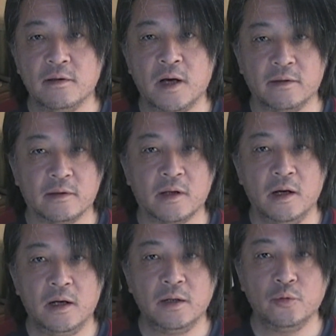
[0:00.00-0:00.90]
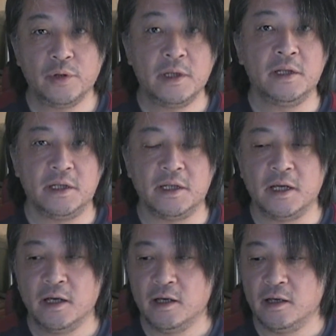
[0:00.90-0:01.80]
つはつかの日に、
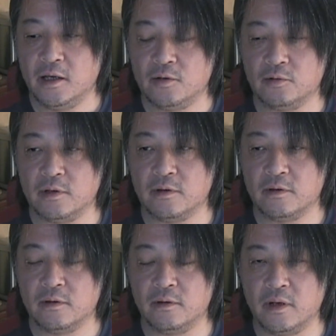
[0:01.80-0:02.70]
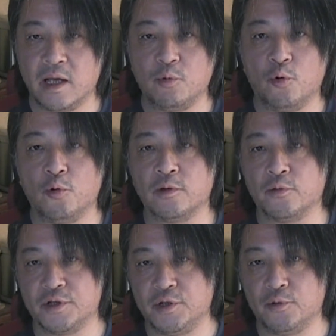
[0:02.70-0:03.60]
えーとですね、ライブ放
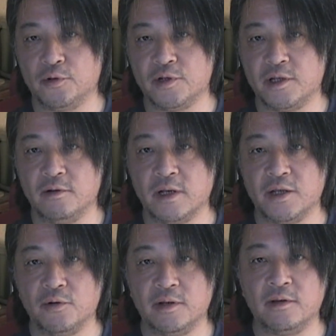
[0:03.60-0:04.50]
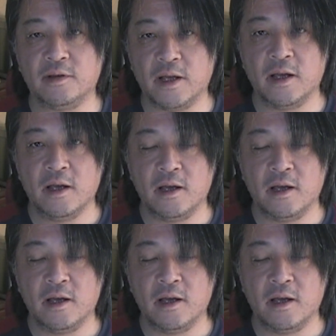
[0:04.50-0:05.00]
送しようとしている内容について、